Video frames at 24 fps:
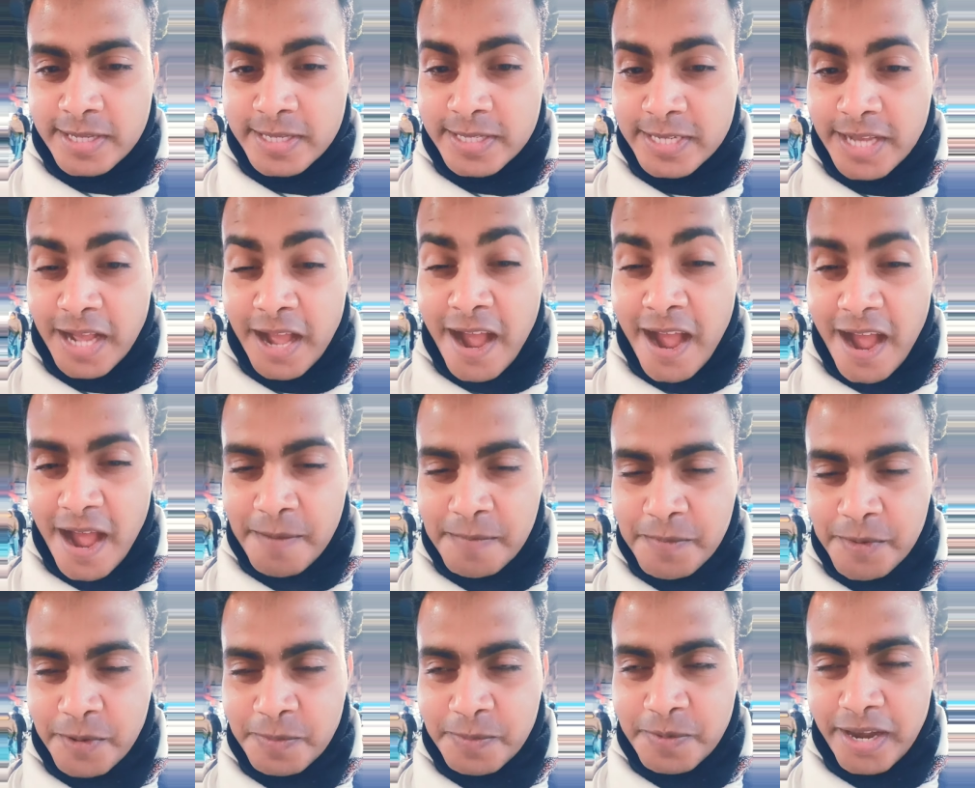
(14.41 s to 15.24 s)
जहाँ
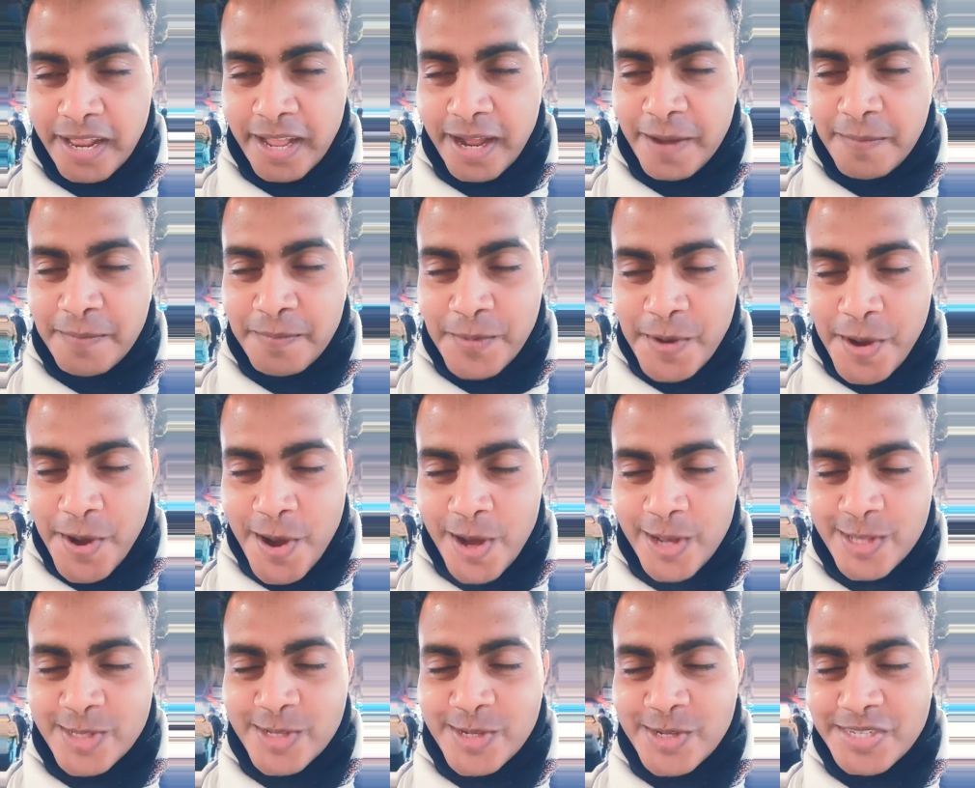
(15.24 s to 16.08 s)
आपको मिलेगा
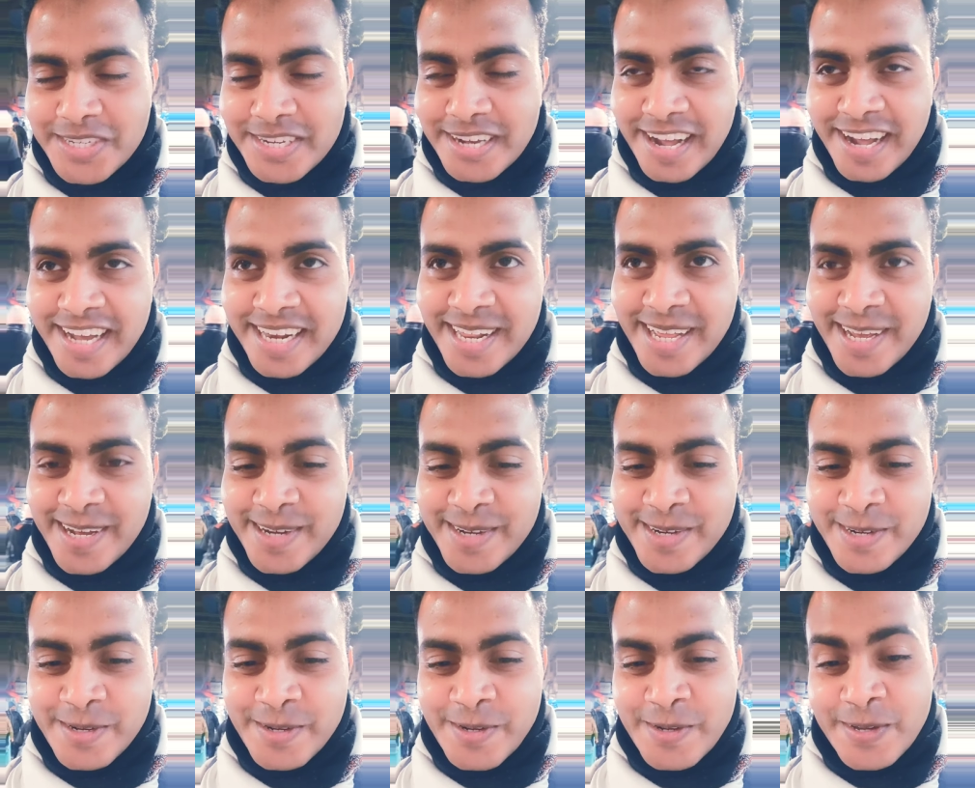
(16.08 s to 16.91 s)
बहुत कुछ खाने को
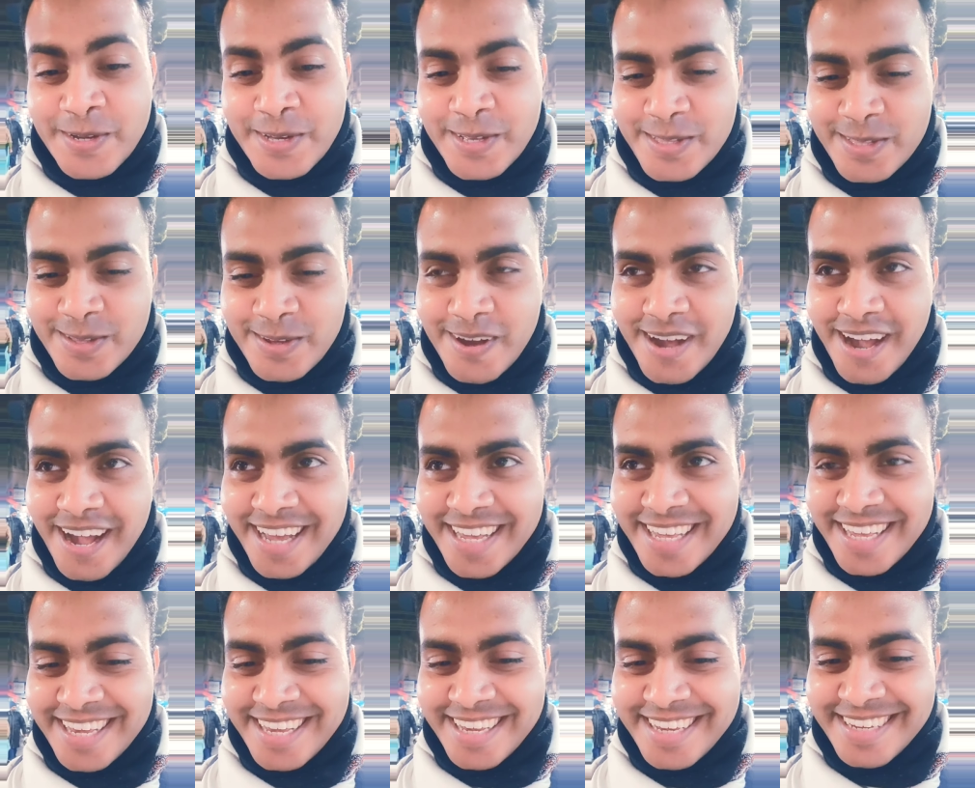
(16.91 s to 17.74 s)
तो
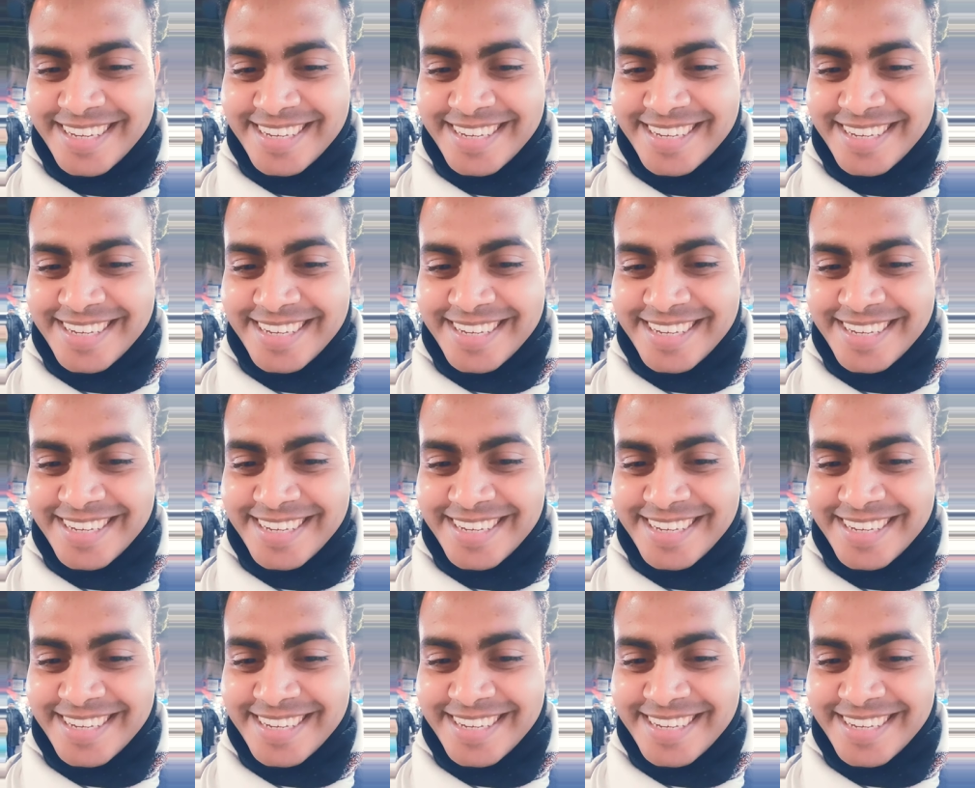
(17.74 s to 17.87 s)
आइए